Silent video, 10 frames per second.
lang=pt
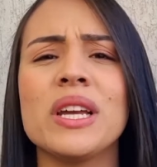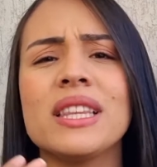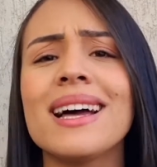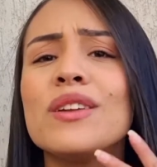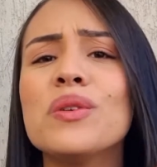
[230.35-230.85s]
porque
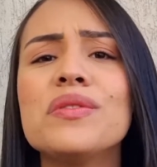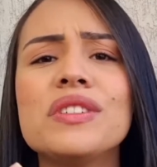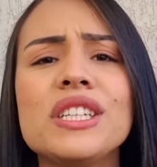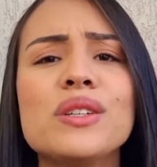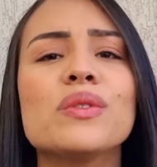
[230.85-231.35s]
ele tá
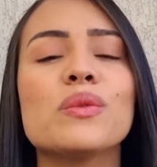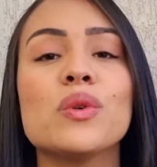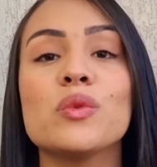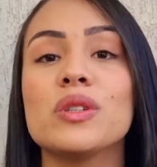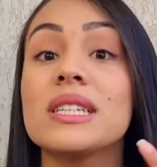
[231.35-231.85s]
novinho,
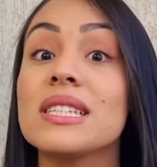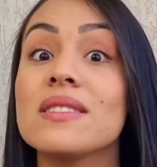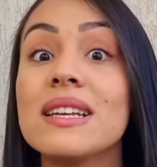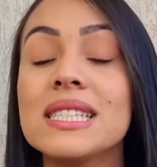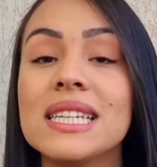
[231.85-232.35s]
não tomou todas
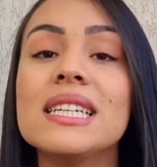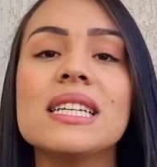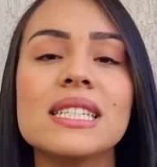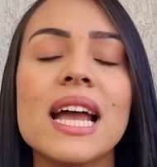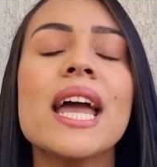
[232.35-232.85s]
as
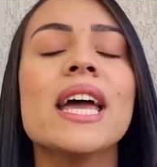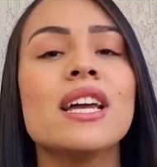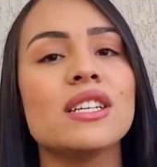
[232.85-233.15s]
vacinas, né?